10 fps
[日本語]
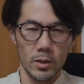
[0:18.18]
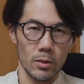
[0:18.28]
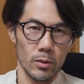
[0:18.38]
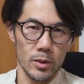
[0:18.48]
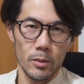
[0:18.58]
さ
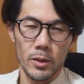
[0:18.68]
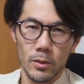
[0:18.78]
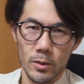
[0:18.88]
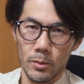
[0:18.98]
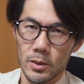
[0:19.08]
んこんにちは、バンで
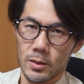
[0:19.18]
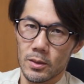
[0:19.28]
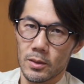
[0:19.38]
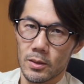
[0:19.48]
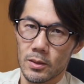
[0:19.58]
ございま
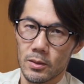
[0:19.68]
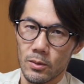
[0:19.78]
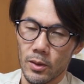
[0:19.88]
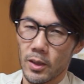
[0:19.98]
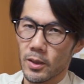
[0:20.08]
す。
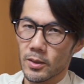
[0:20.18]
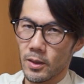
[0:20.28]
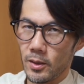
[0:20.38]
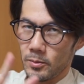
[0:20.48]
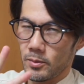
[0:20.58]
お元気です
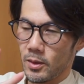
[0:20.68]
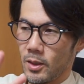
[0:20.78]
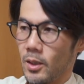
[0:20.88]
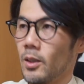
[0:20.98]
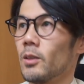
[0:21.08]
か？
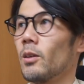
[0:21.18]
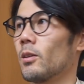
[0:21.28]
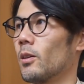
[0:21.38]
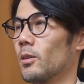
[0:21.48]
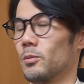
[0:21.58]
なん
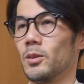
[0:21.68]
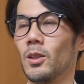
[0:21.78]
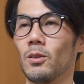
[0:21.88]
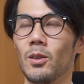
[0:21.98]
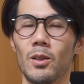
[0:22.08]
か、自
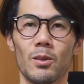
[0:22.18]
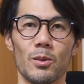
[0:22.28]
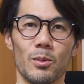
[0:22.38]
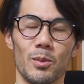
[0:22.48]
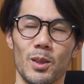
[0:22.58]
宅でやる
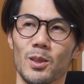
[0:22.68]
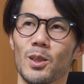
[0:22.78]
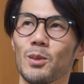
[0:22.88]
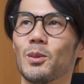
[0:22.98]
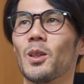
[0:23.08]
のもまだ久
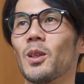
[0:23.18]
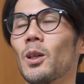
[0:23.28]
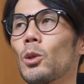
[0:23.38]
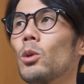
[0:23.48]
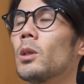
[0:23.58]
しぶりだ
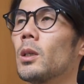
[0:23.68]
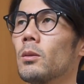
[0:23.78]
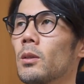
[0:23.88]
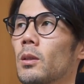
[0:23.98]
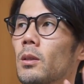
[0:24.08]
ね。今回
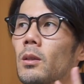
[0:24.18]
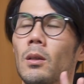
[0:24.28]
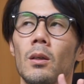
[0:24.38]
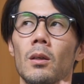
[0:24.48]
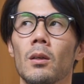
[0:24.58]
は
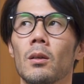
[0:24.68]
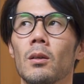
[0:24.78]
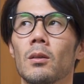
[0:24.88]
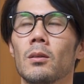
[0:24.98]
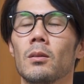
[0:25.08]

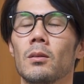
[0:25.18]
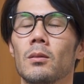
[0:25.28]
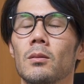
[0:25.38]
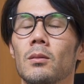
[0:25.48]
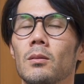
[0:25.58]
ね、
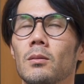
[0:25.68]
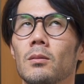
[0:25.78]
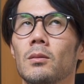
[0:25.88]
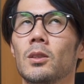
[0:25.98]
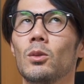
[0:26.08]

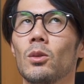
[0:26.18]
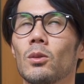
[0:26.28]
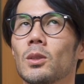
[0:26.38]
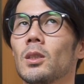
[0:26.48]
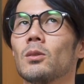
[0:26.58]
西東京
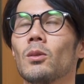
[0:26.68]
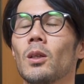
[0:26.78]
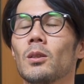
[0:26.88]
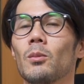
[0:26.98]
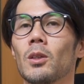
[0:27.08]
のスタジオで
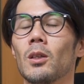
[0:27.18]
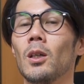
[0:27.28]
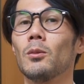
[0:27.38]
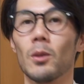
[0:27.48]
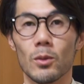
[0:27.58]
やったみたいに、
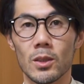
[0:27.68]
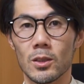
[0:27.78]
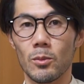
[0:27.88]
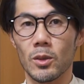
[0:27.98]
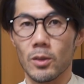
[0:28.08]

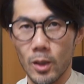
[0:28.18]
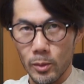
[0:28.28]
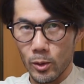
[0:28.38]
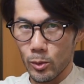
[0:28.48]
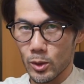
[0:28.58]
α6300 に
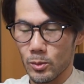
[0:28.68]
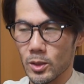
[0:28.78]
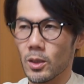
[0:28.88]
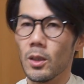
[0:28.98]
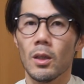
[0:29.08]
カメラを戻しまし
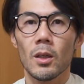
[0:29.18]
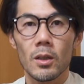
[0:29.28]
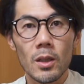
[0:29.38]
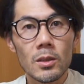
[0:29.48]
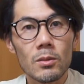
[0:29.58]
て、
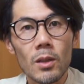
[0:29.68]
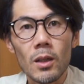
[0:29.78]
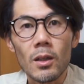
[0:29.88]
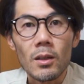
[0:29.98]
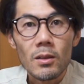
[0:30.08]
レンズ
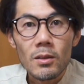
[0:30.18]
は、